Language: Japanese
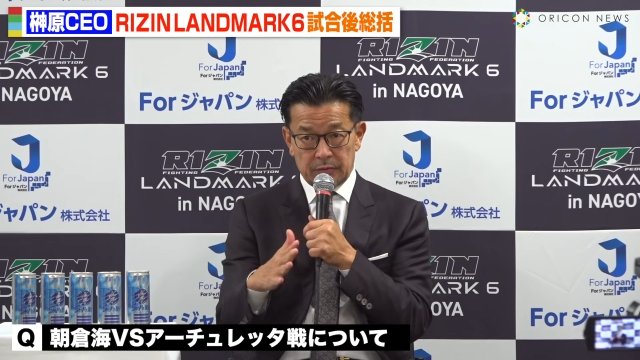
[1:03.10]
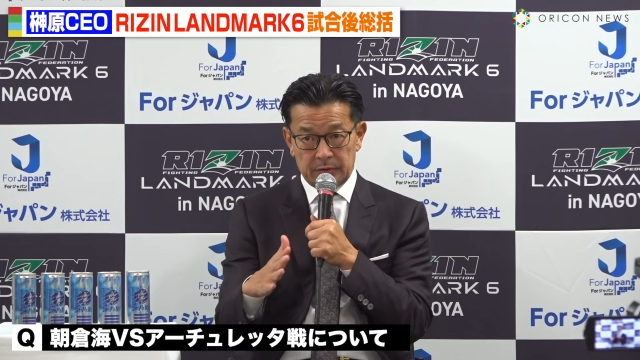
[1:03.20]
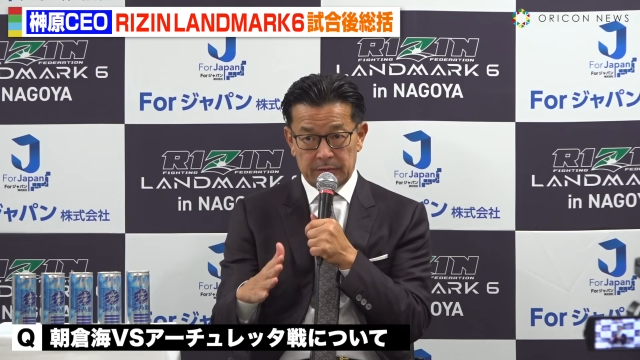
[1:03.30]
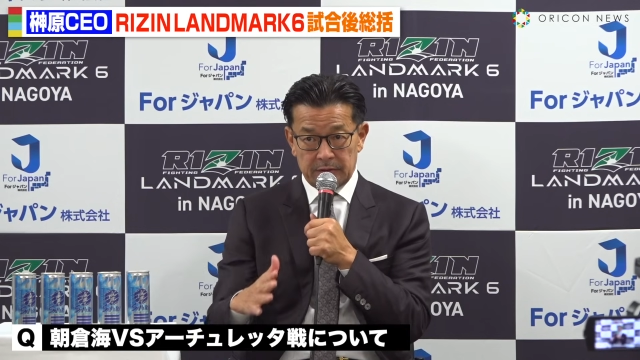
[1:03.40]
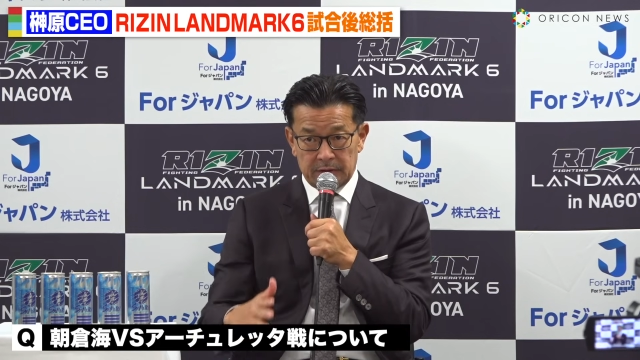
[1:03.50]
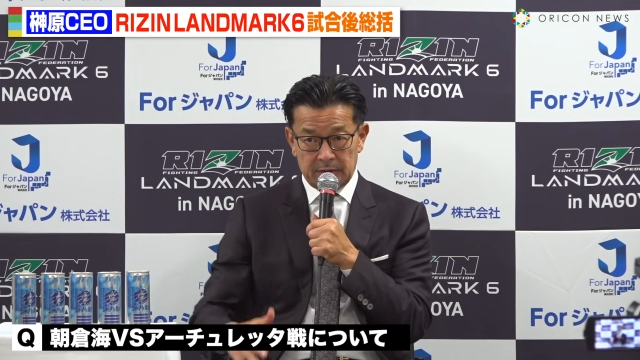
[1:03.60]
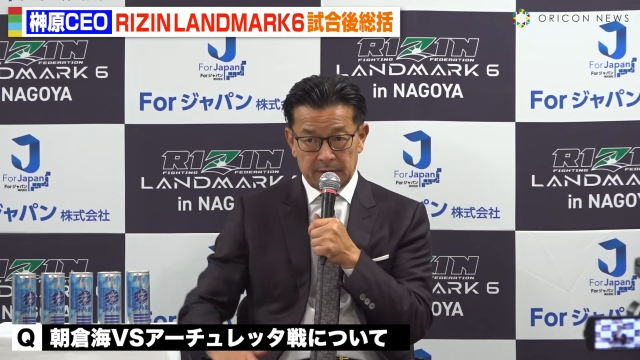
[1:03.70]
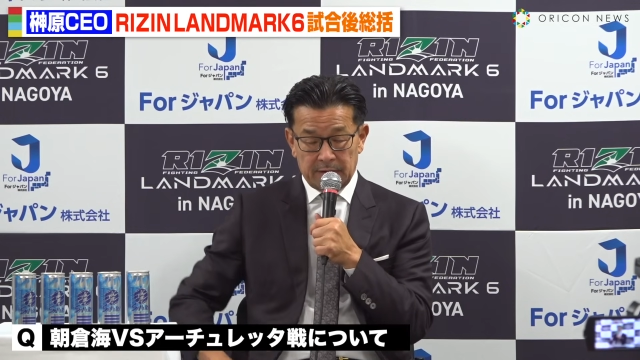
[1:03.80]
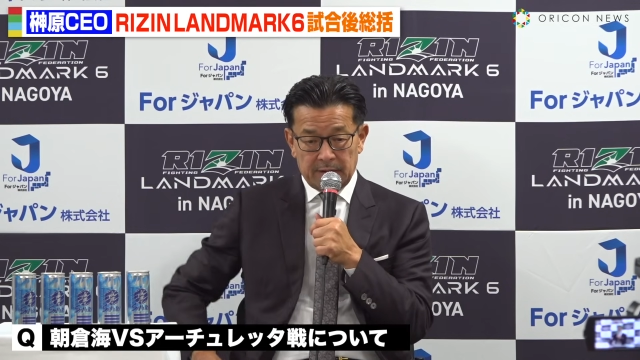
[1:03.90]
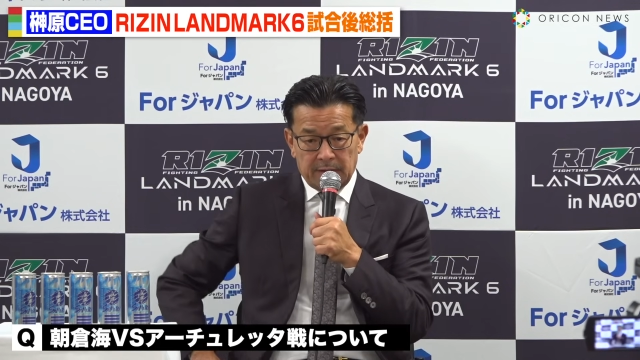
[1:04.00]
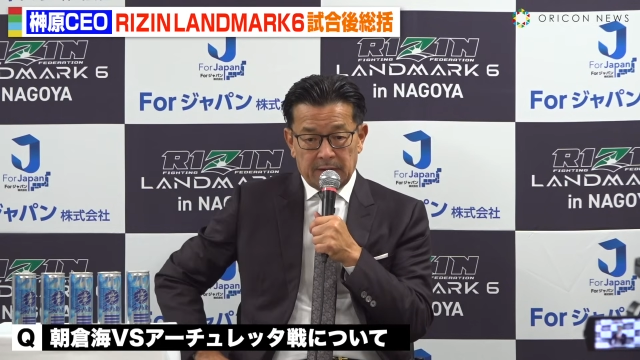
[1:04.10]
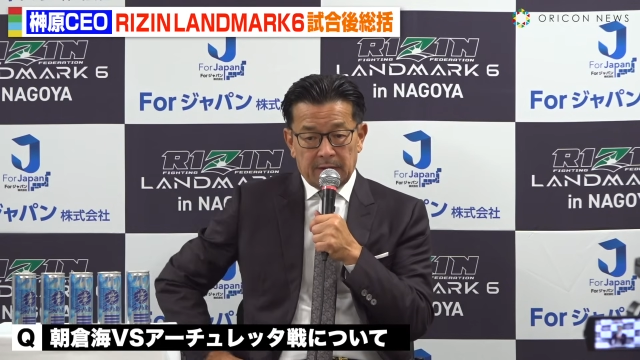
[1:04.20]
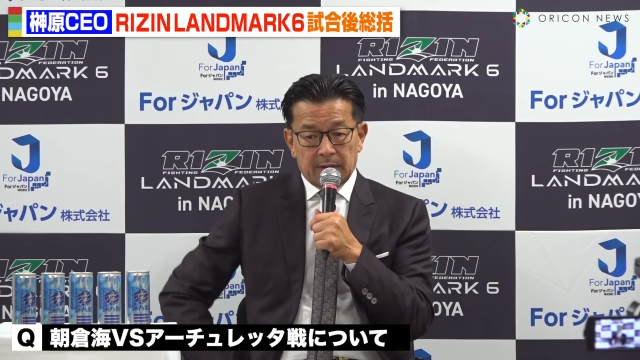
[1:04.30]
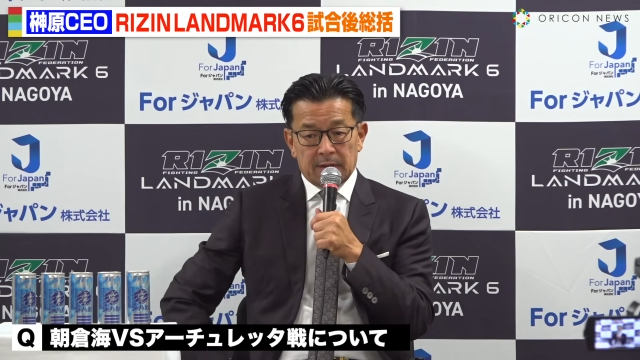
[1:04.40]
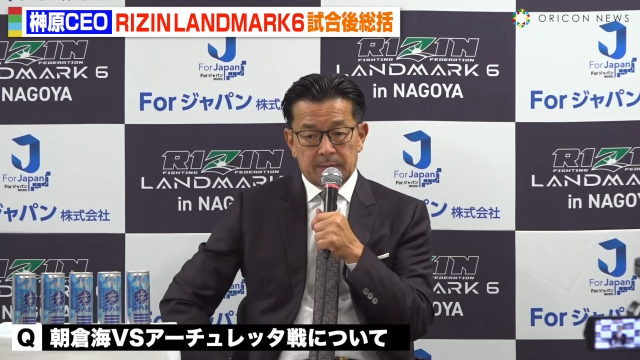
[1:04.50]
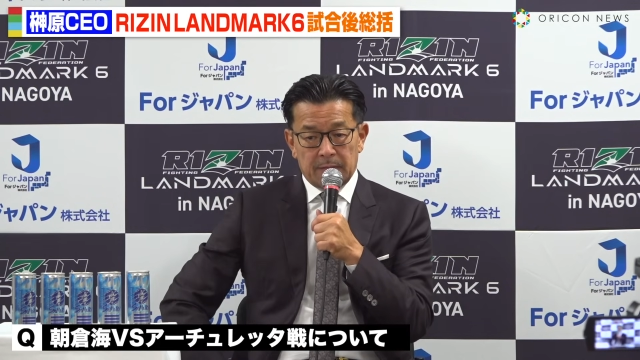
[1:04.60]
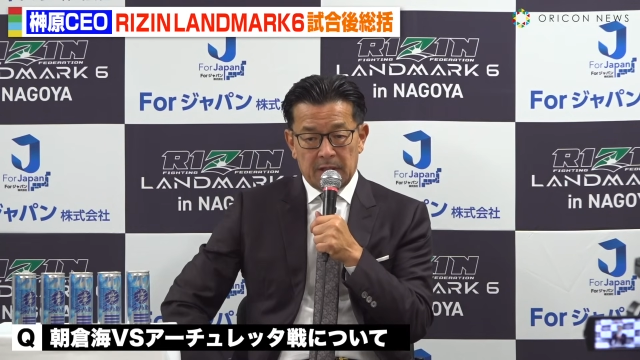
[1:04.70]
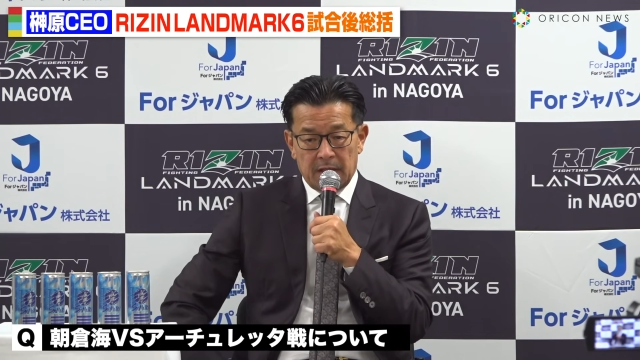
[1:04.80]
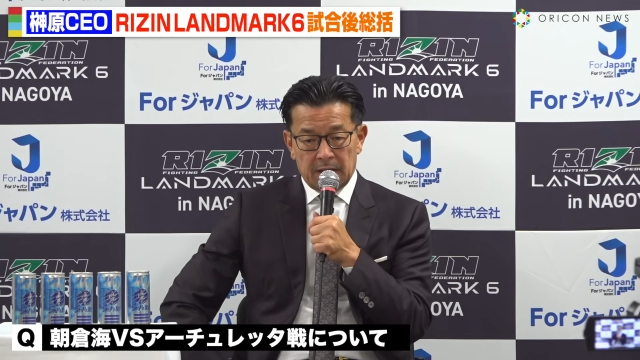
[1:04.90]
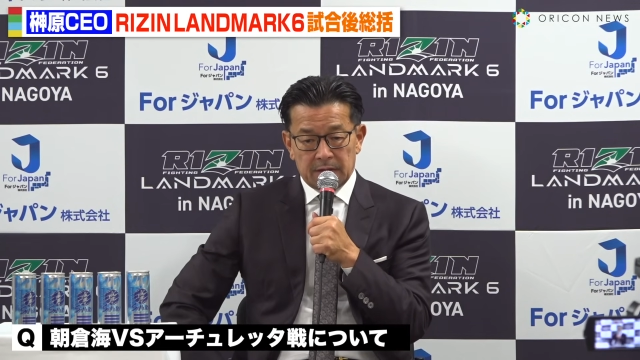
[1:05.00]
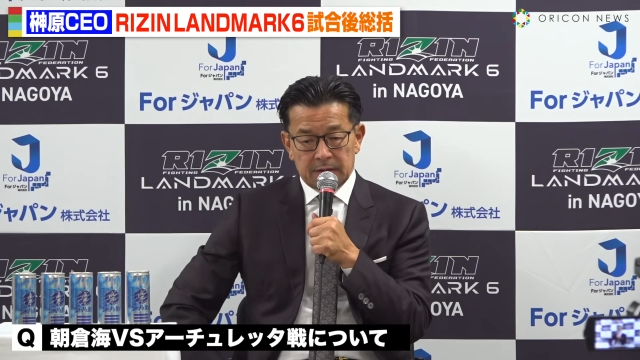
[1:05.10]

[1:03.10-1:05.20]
われて、ま